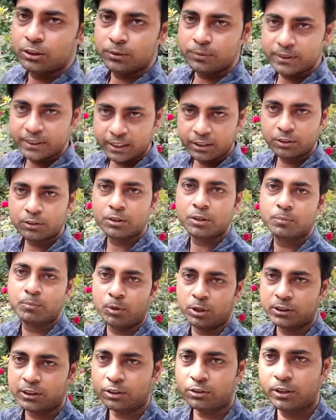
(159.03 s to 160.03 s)
তবে যাই হোক
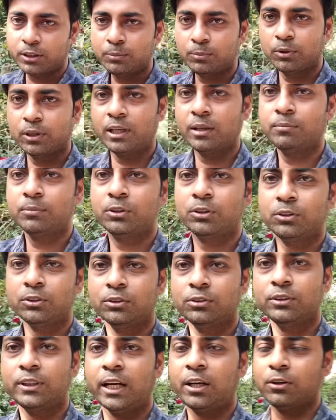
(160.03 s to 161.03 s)
মজা করেই বললাম তো
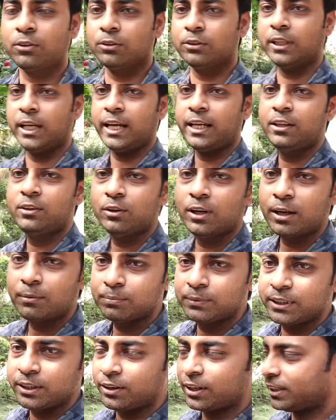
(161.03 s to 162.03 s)
দেখো এই গোলাপ
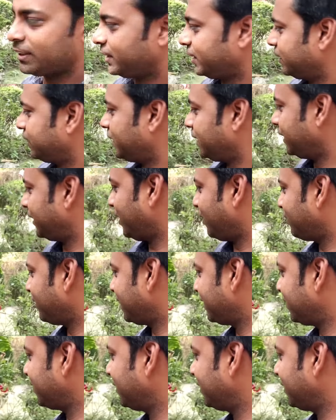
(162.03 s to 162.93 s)
দেওয়ার চিন্তাভাবনা